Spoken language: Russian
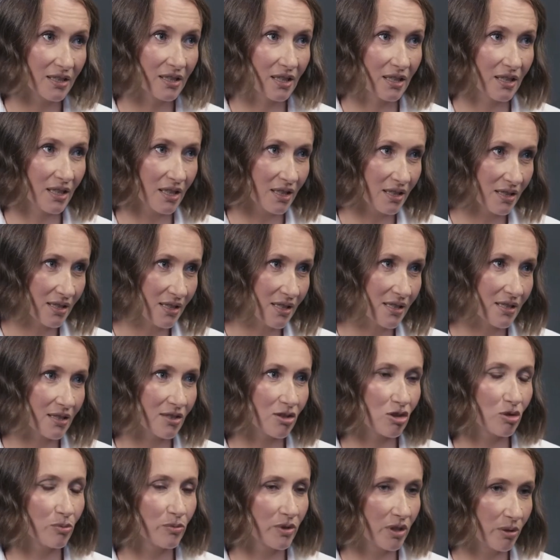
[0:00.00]

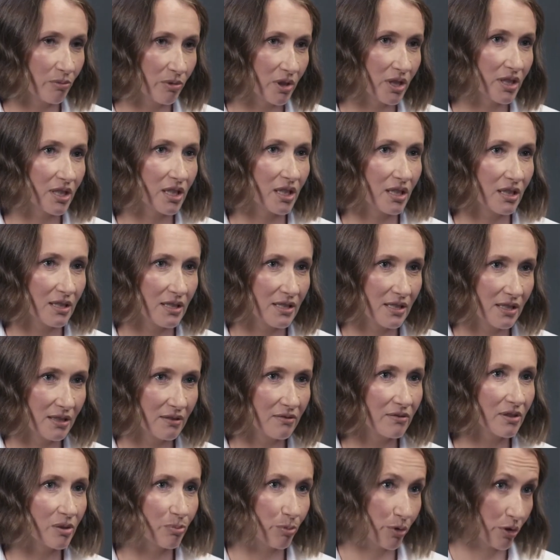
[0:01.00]
интонации, чтобы не было
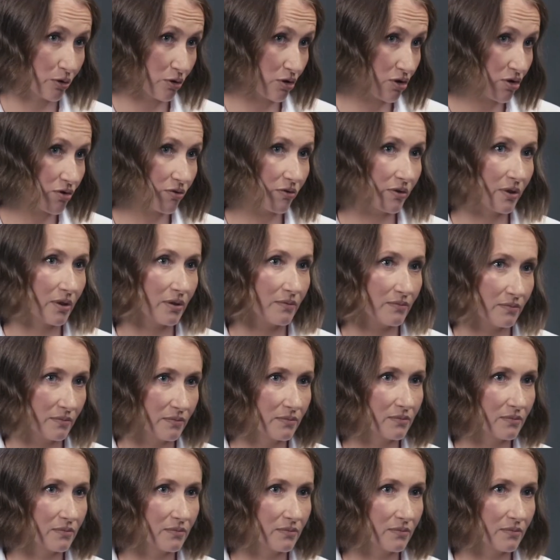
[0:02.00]
негатива и прочего.